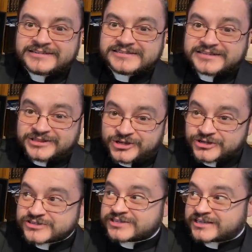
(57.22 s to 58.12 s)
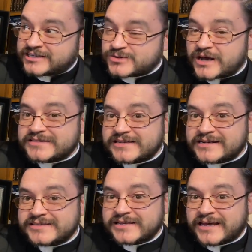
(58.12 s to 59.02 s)
si Dios quiso
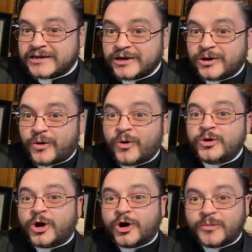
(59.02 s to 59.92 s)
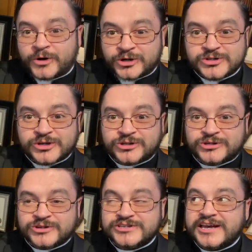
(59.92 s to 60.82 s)
hacerse uno como
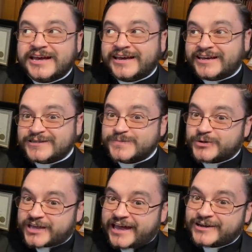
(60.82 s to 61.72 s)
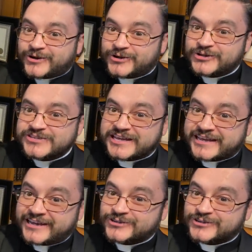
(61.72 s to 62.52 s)
nosotros, es porque Él conoce que